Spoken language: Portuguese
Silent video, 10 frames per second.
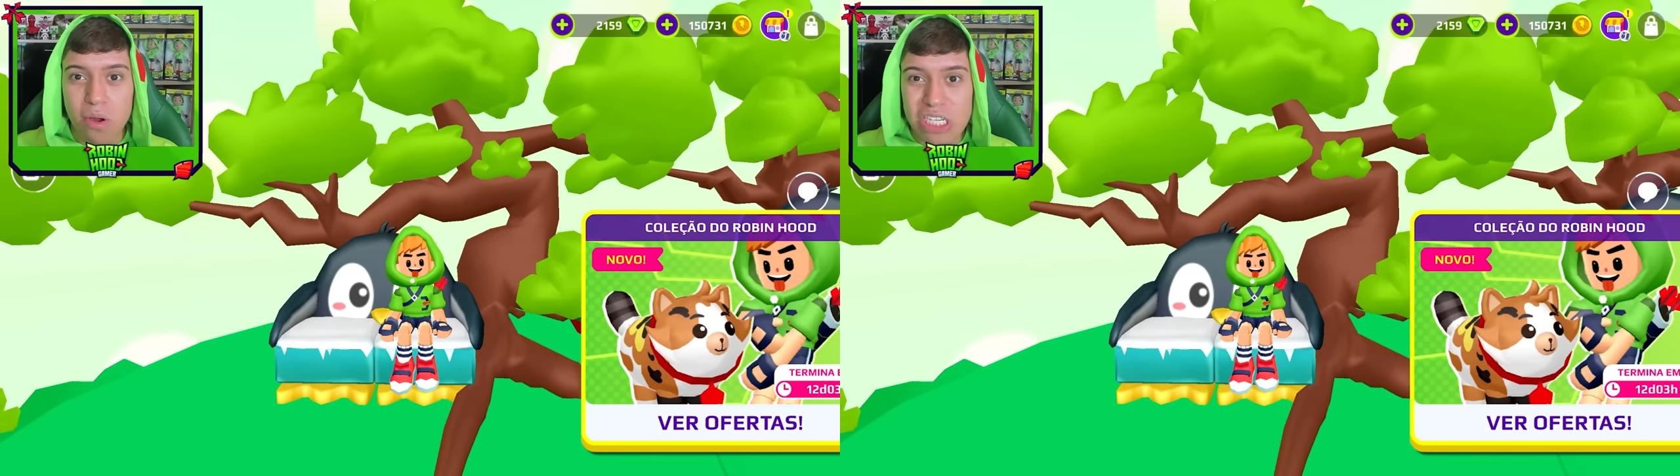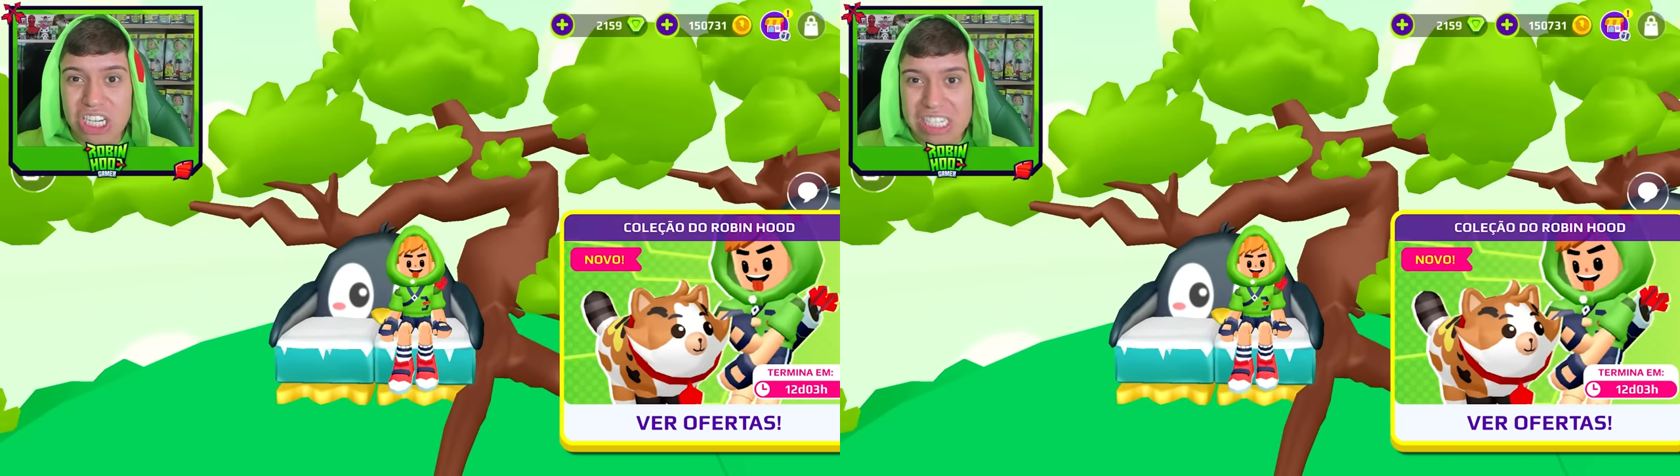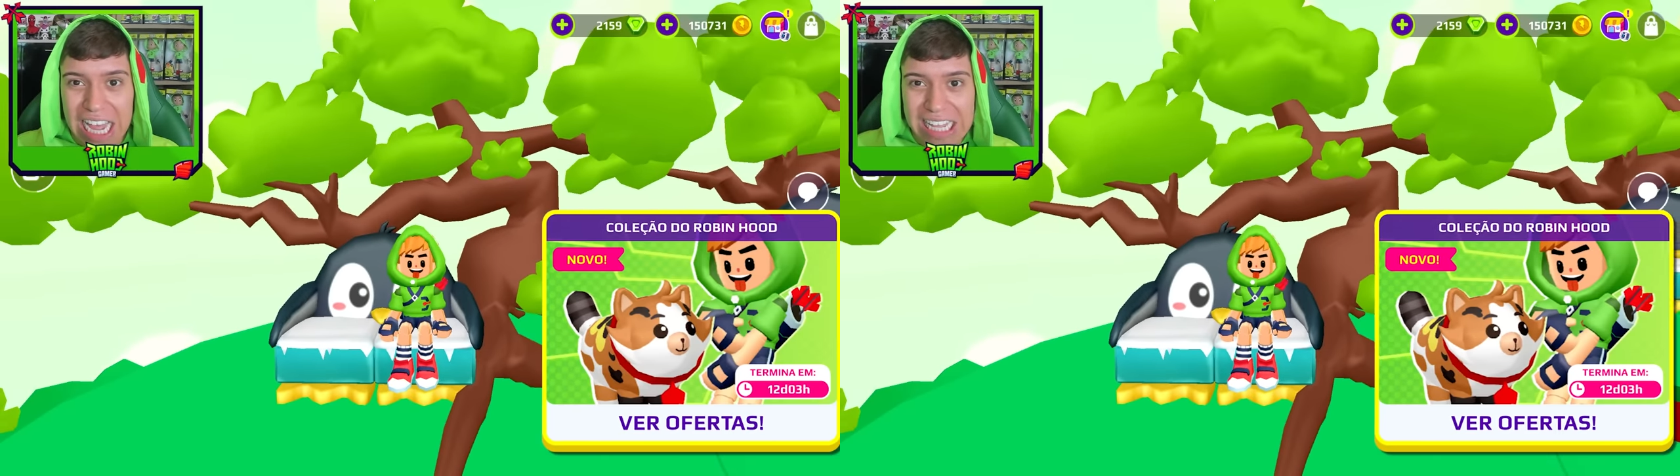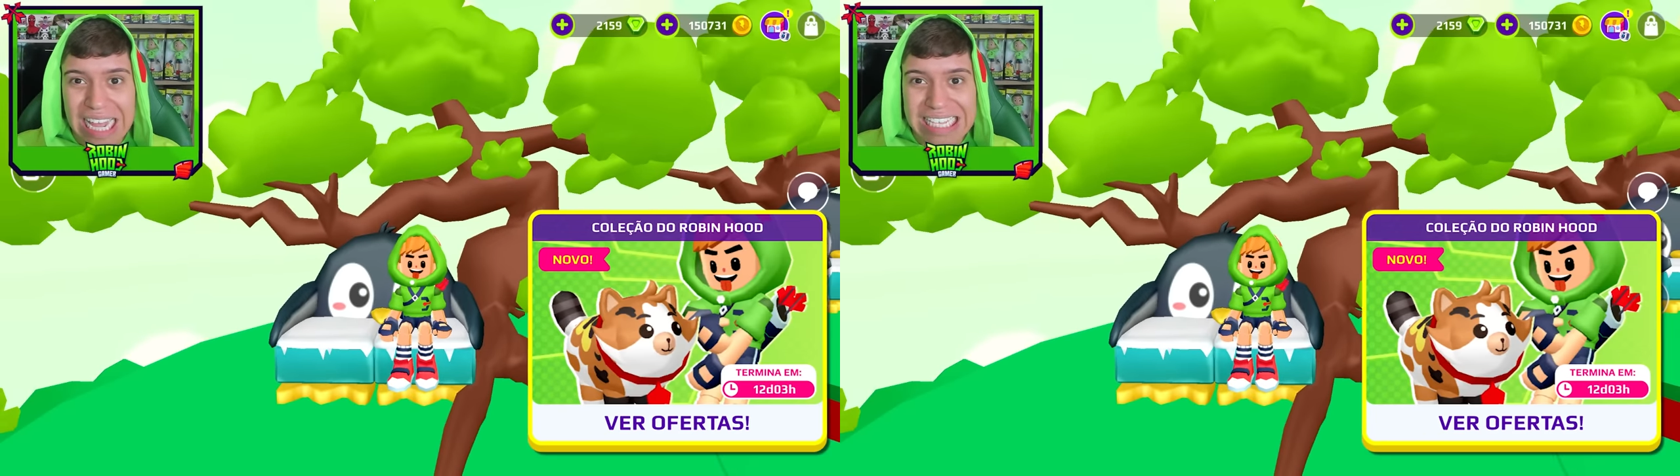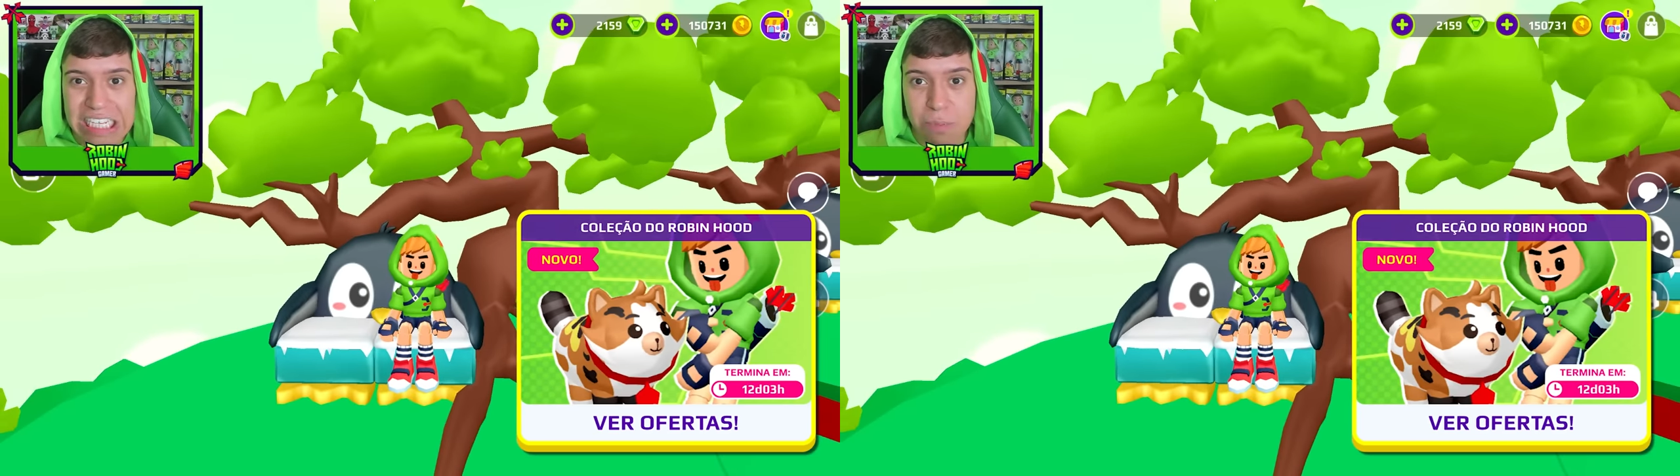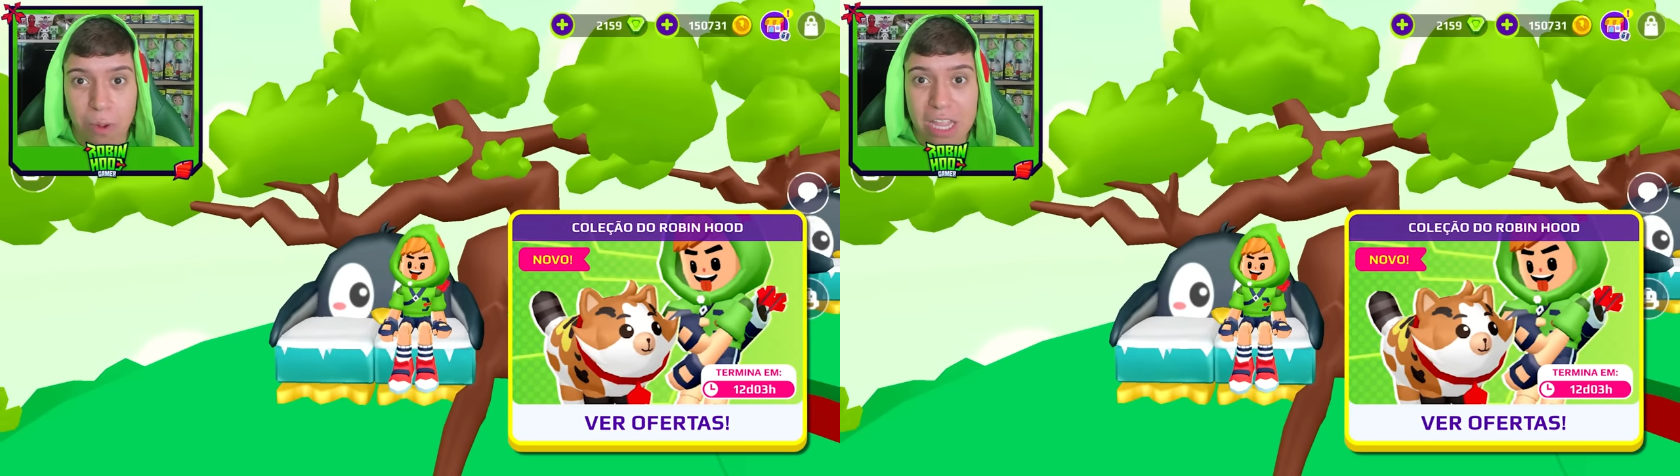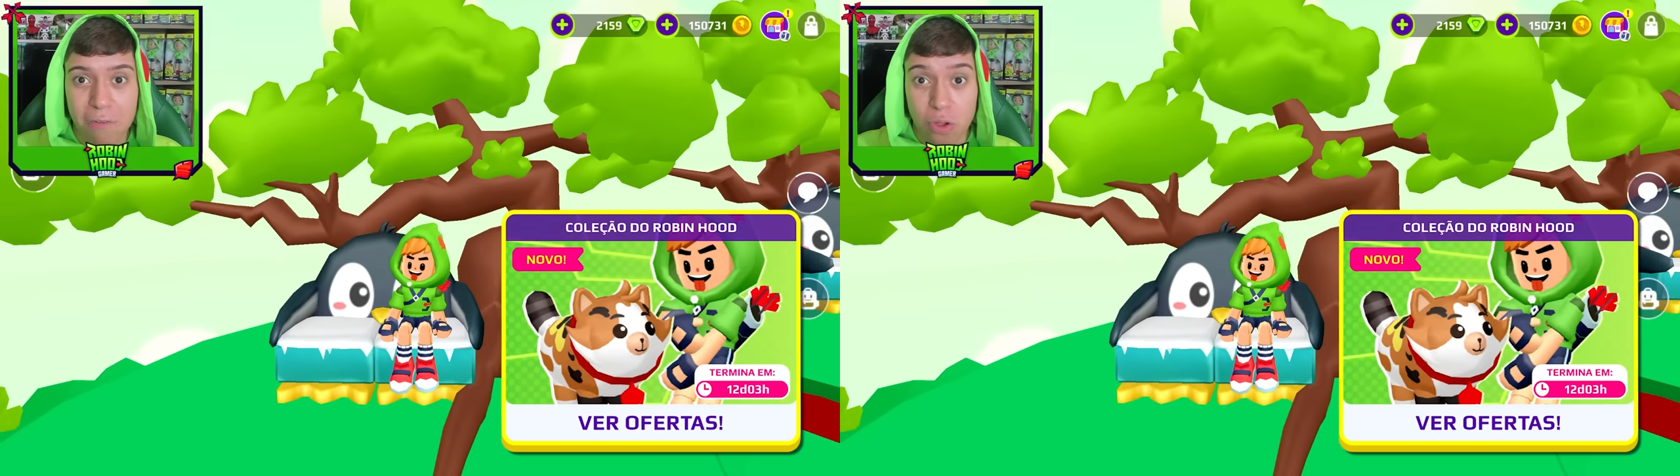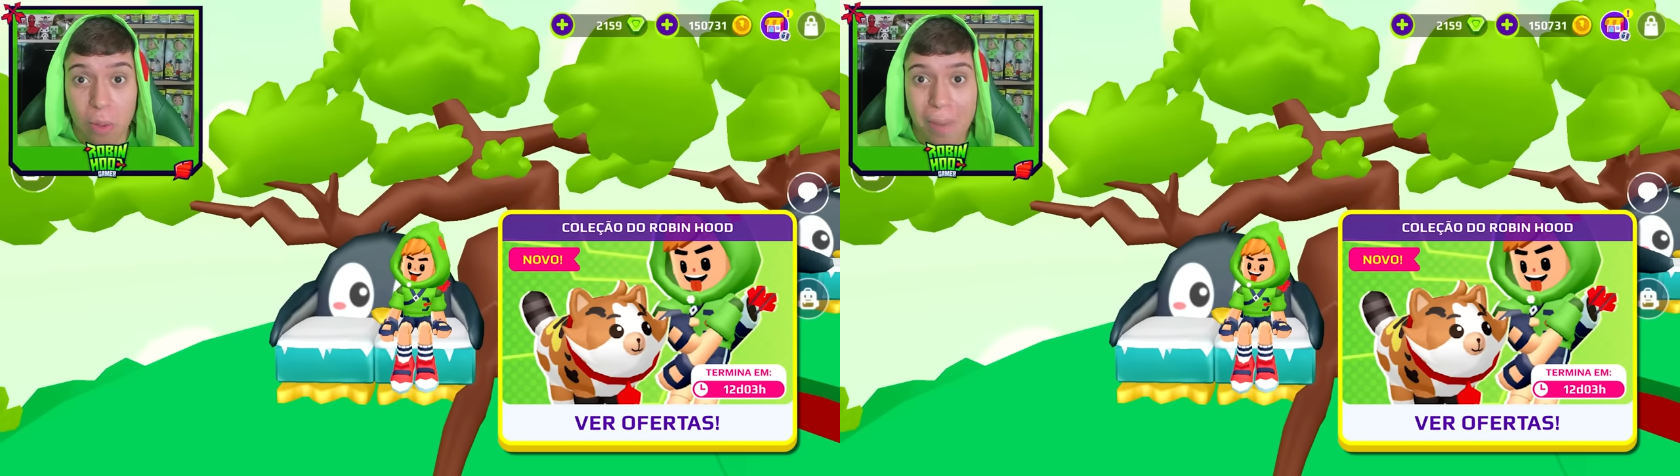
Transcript: Hood já está disponível no